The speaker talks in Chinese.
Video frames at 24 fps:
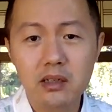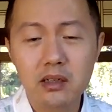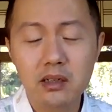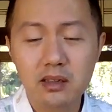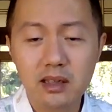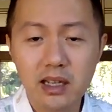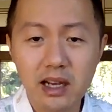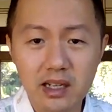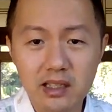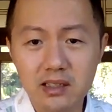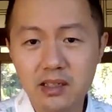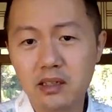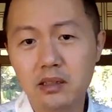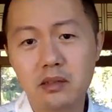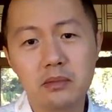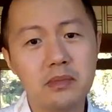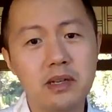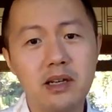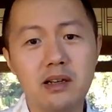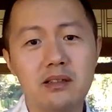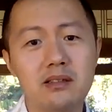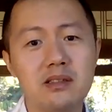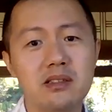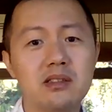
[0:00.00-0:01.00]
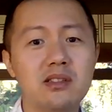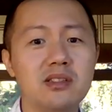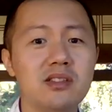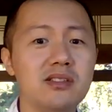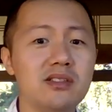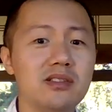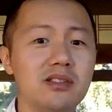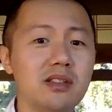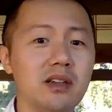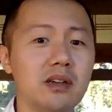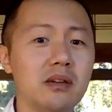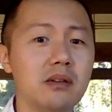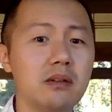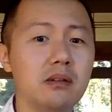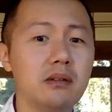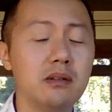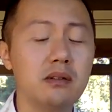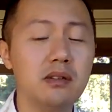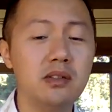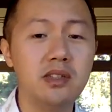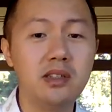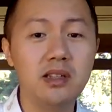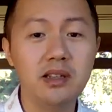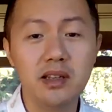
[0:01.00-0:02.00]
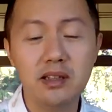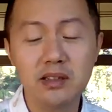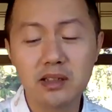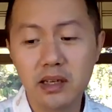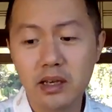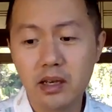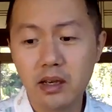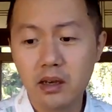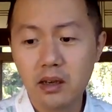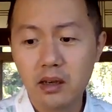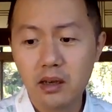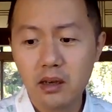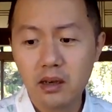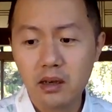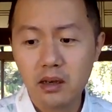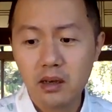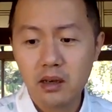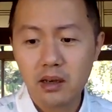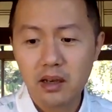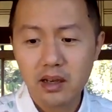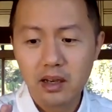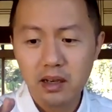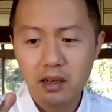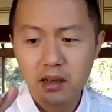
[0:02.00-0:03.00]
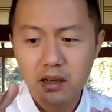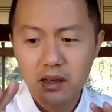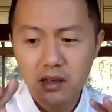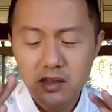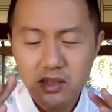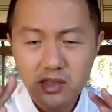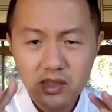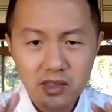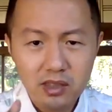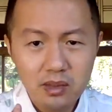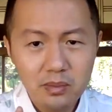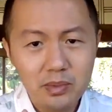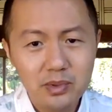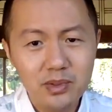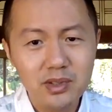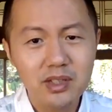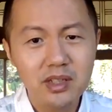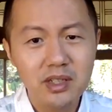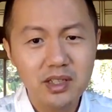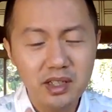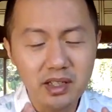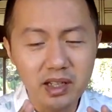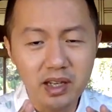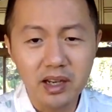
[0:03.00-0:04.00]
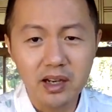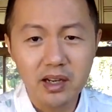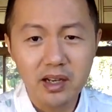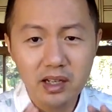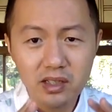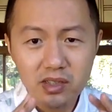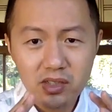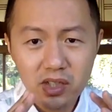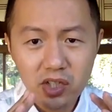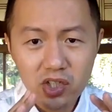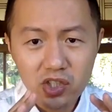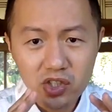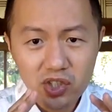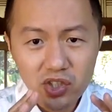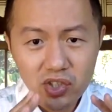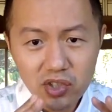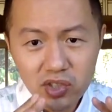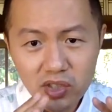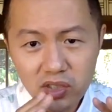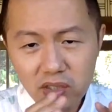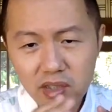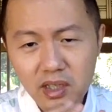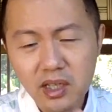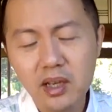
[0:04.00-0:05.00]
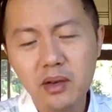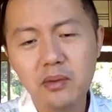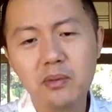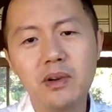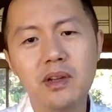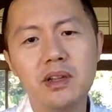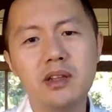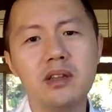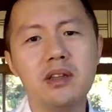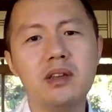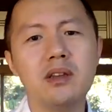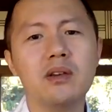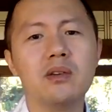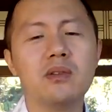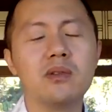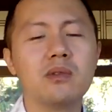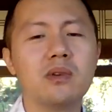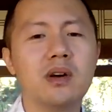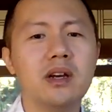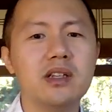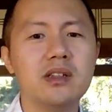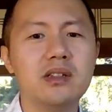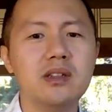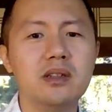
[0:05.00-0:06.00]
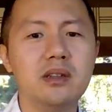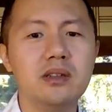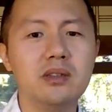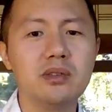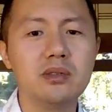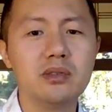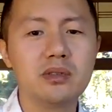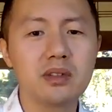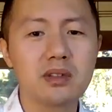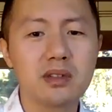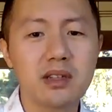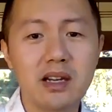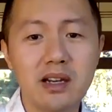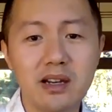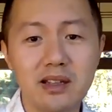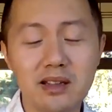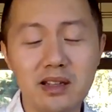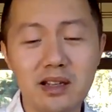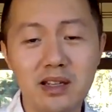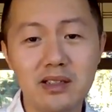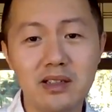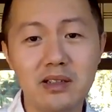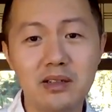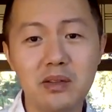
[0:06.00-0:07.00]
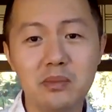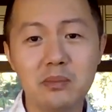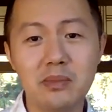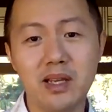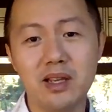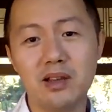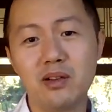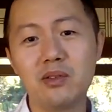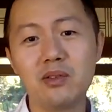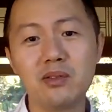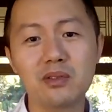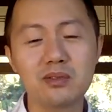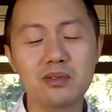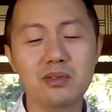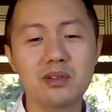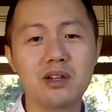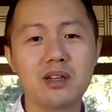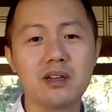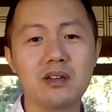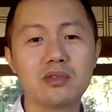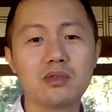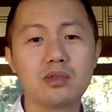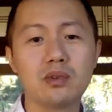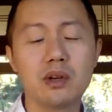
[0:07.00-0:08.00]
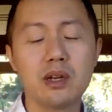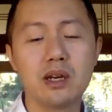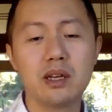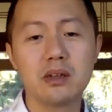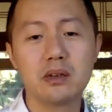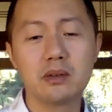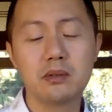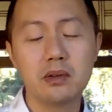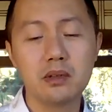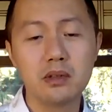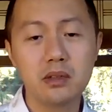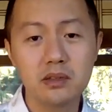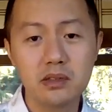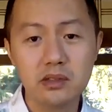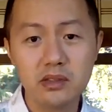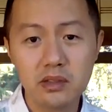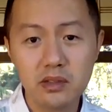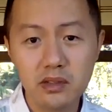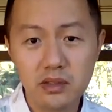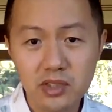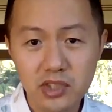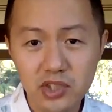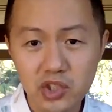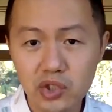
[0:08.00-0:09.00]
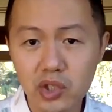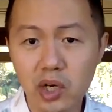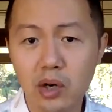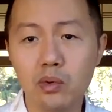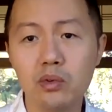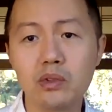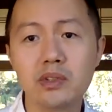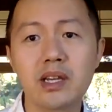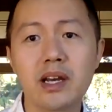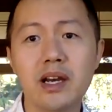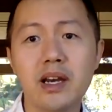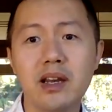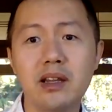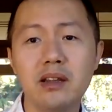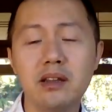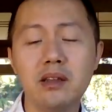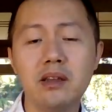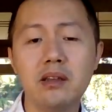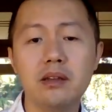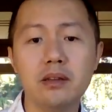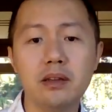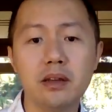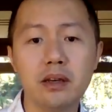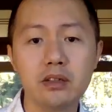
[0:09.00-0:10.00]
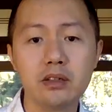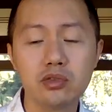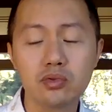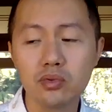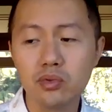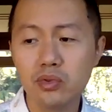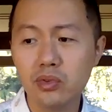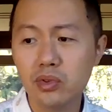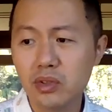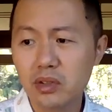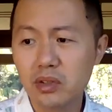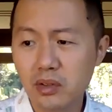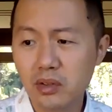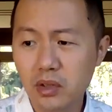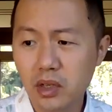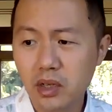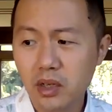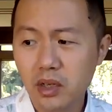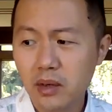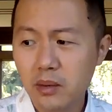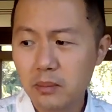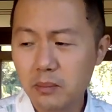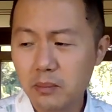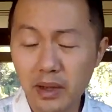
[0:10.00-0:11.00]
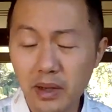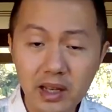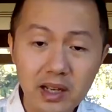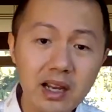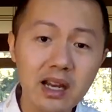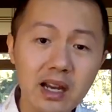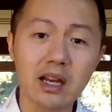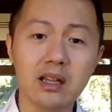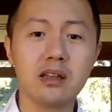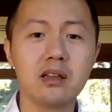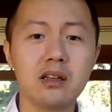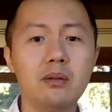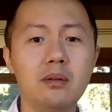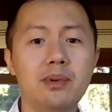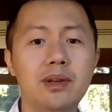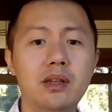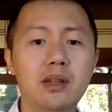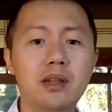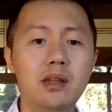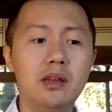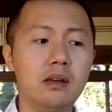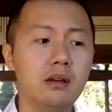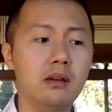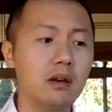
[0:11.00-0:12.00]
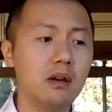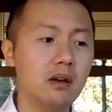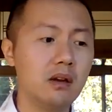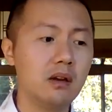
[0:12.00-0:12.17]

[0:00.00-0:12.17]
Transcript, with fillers: 是大家的妈死争。现在是不是也跟这个失业问题有关系？就是大大家就没工作可做了，或者小餐饮啊，属于这门槛特别低，